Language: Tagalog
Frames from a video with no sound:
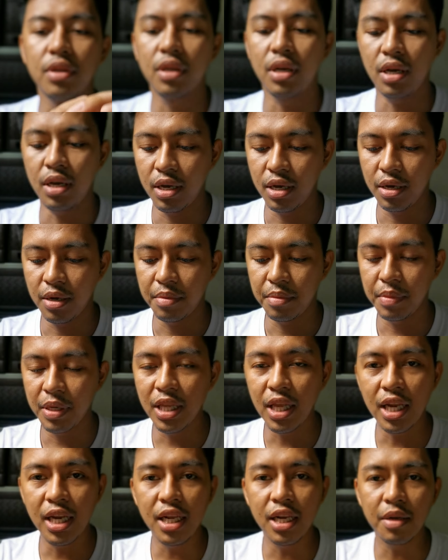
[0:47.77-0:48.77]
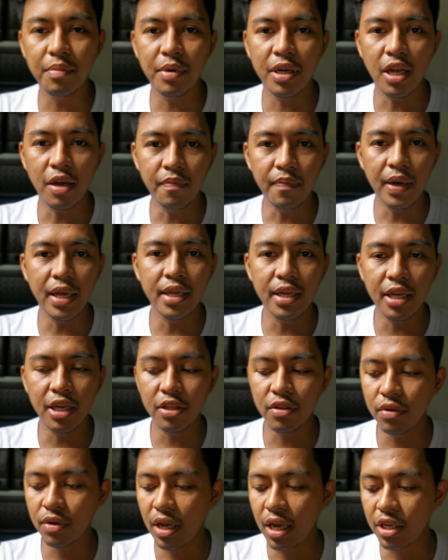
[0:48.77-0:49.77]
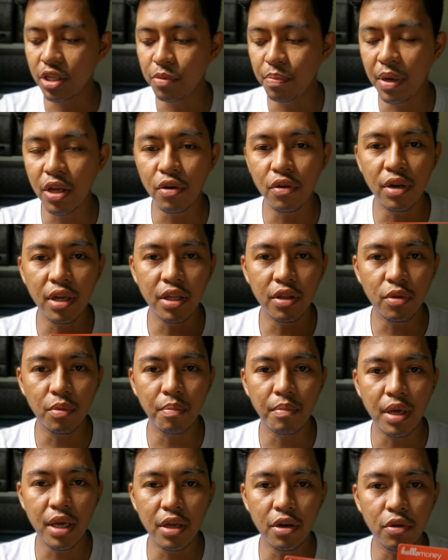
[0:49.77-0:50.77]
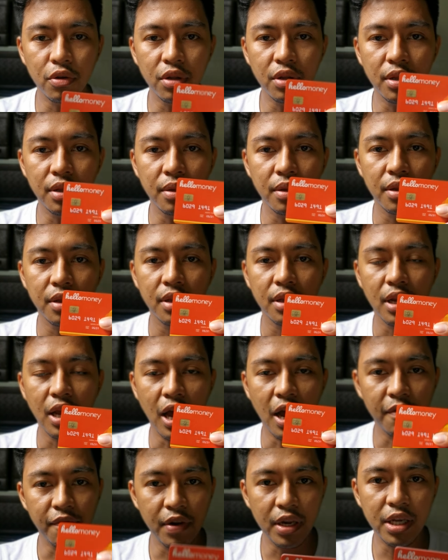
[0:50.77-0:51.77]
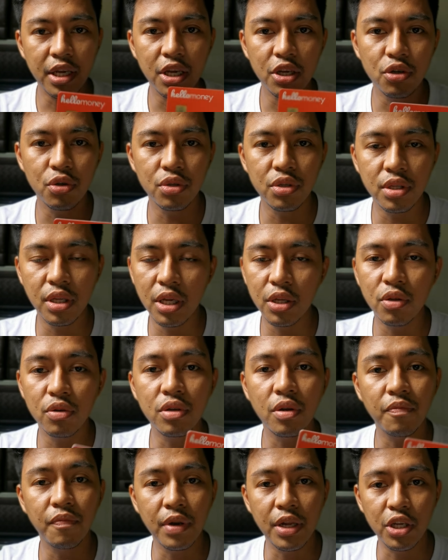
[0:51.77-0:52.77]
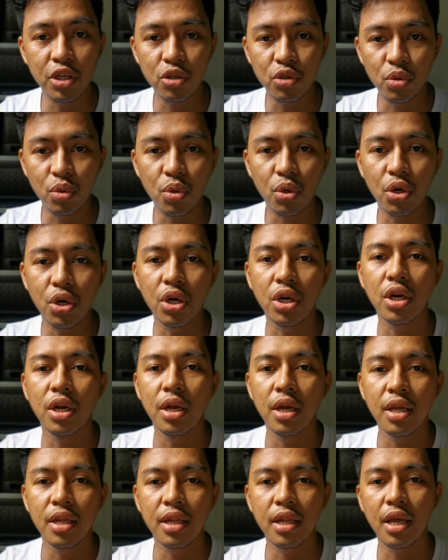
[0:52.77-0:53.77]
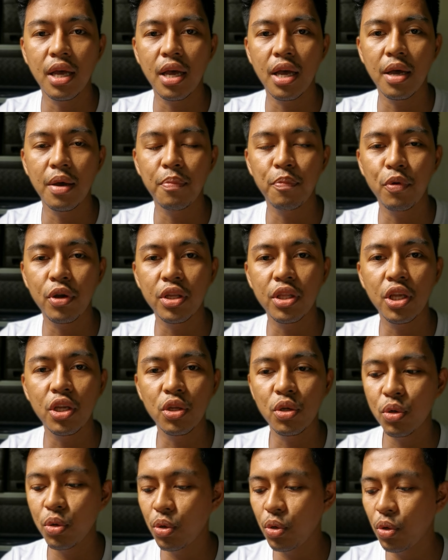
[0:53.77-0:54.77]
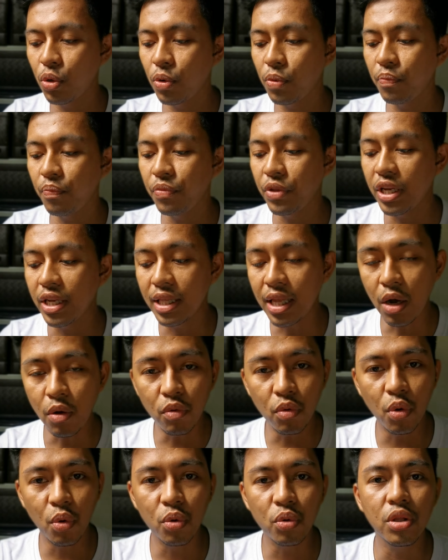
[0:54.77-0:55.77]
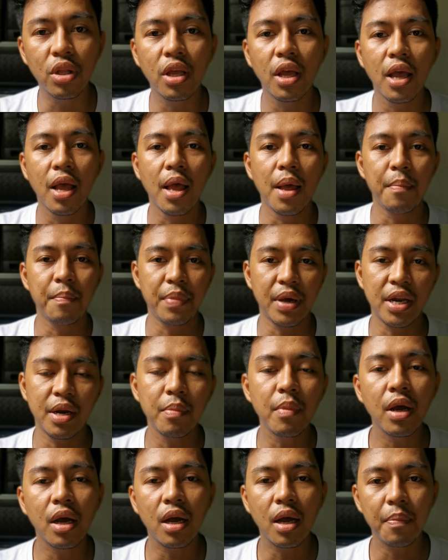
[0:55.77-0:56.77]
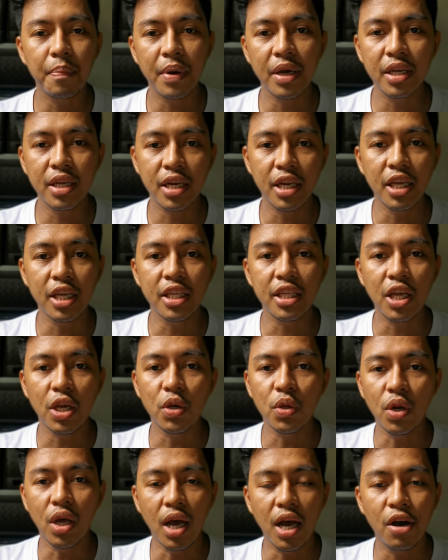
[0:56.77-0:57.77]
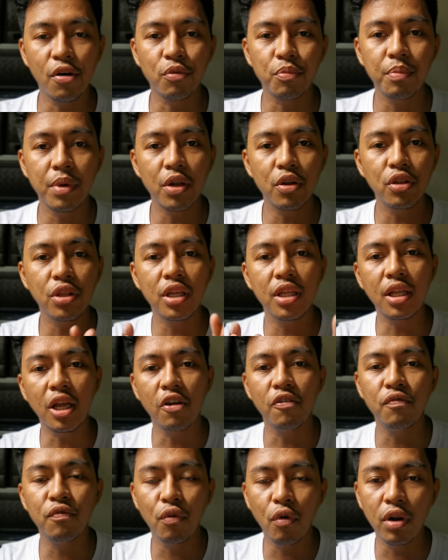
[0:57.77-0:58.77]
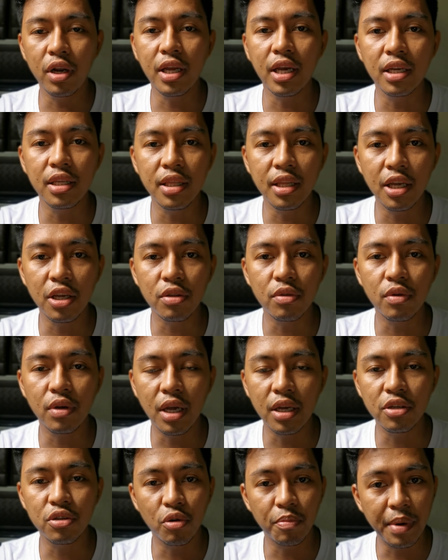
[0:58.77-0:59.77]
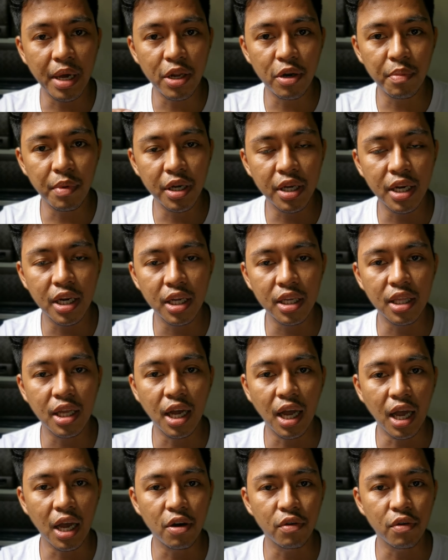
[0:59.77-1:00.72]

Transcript: uh, madali lang mag-apply nito guys. Meron, net, meron applications nito sa Play Store na pwede nyong i-download para makakapag-create kayo ng account. Meron din tayong full guide nito guys na paano mag-create ng